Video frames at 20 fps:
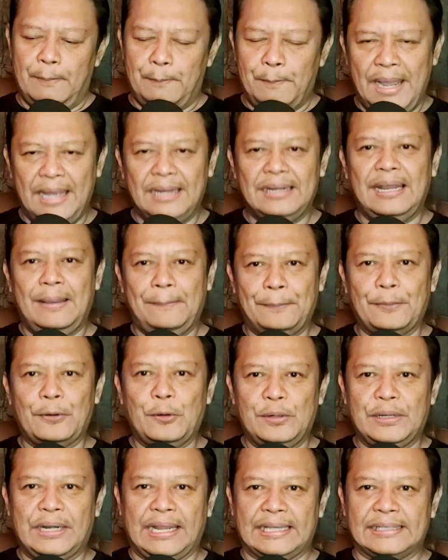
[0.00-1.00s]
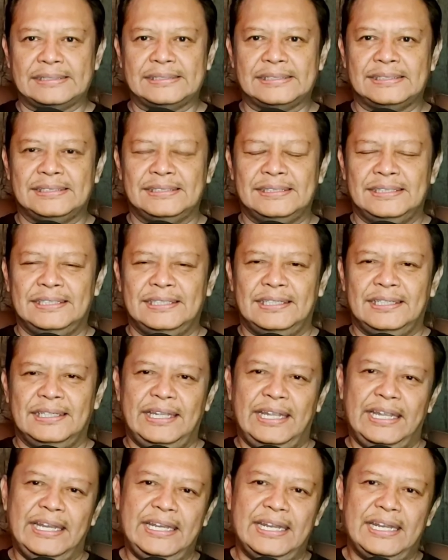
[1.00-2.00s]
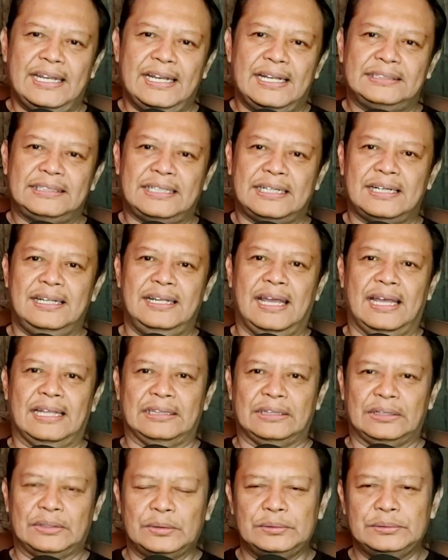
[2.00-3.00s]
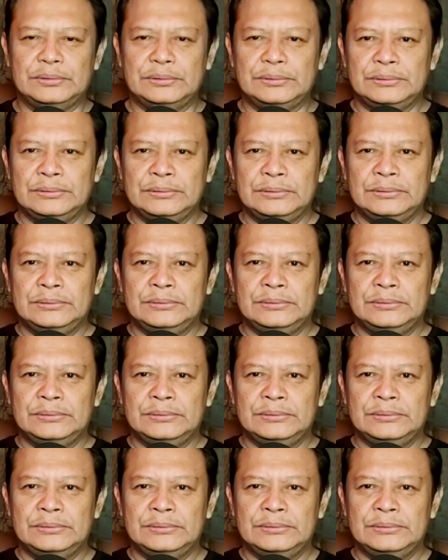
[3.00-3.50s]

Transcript: Makna progres ini adalah tergantung